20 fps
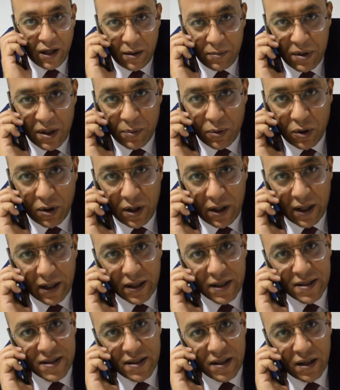يا ابني بقول
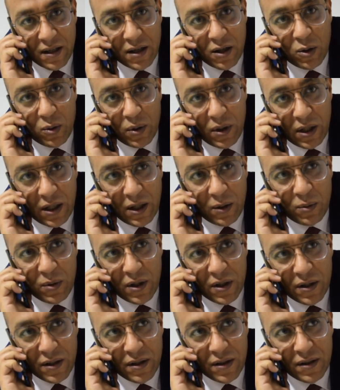لك الزياره هو
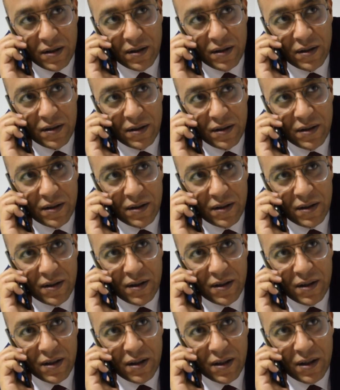الاولى
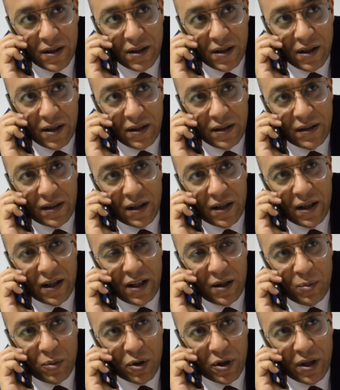انت
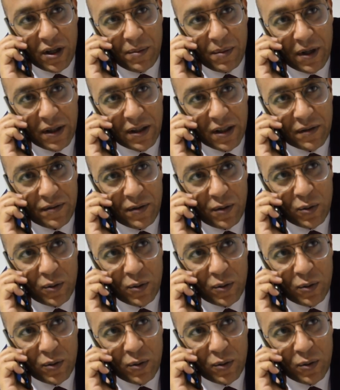راجل مقيم عندك